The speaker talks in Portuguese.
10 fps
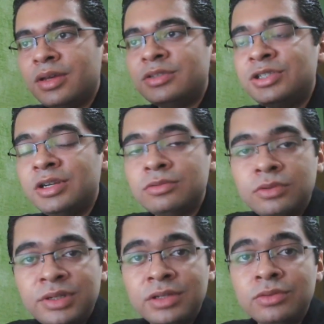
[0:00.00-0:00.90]
de
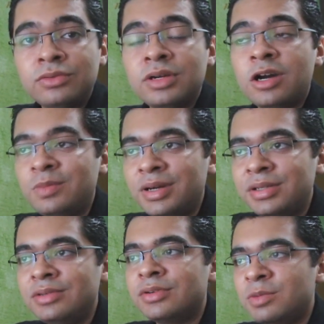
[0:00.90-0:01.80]
autoria do Raul
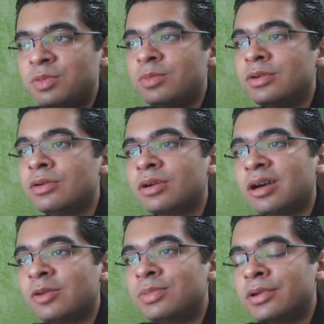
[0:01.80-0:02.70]
Marinho que ele publicou no
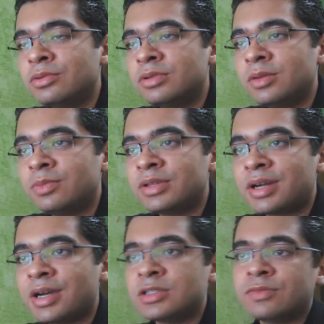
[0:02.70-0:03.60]
canal Piloto um tempo
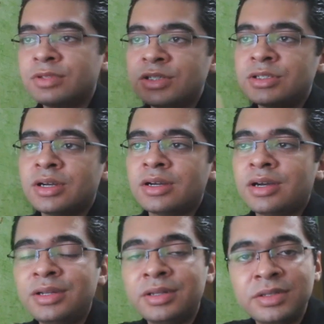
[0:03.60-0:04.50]
atrás. Eu vou deixar
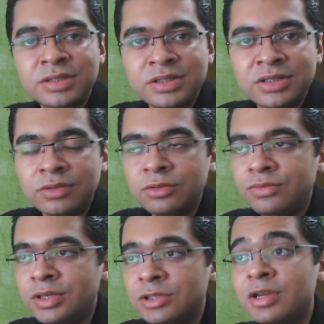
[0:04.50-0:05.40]
aí na descrição do
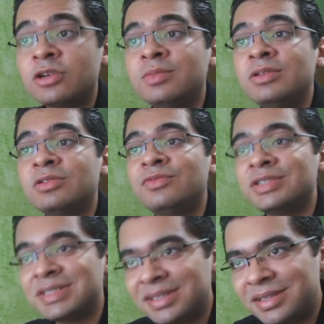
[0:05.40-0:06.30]
vídeo, recomendo que
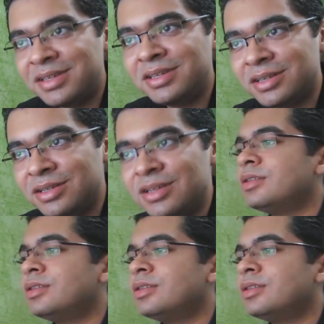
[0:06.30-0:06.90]
você leia.